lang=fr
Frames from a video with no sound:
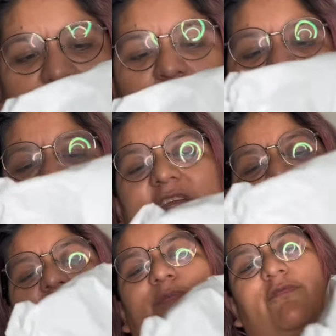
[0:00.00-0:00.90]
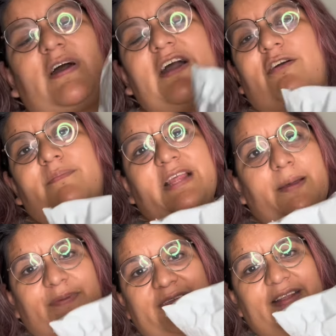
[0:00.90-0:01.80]
le colis, tu peux voir comme
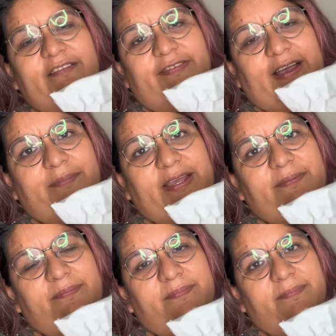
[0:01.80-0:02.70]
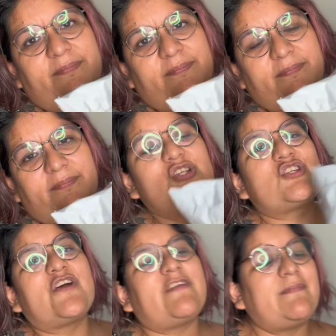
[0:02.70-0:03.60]
d'hab qu'il est fermé. Je
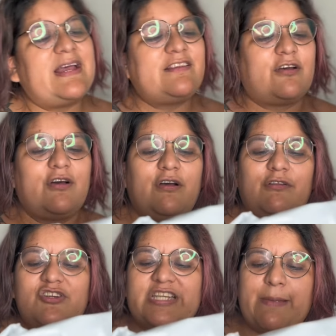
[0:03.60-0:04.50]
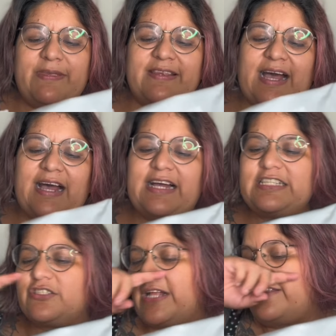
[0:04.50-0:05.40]
vais mettre euh, le chapitrage
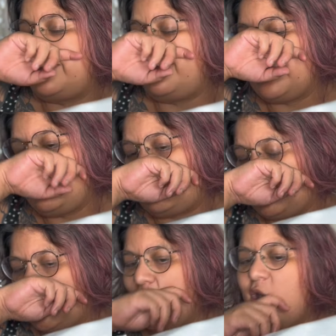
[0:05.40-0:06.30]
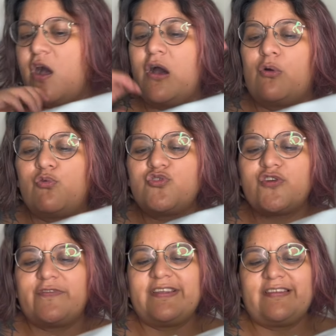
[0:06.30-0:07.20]
dans la description où je
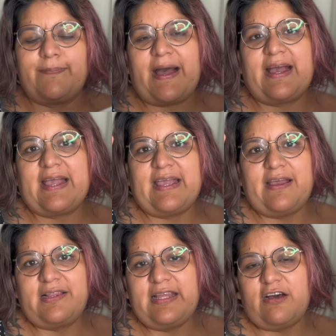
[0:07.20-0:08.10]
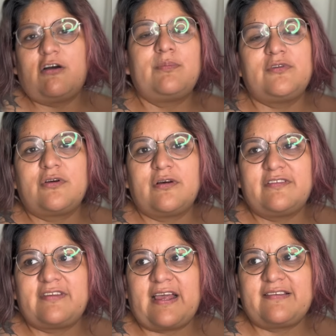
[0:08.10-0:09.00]
vais séparer les robes de
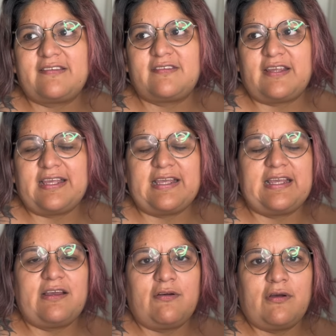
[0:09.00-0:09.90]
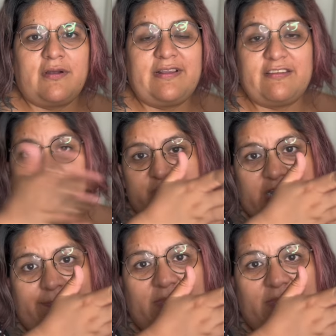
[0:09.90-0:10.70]
grossesse et euh, les objets.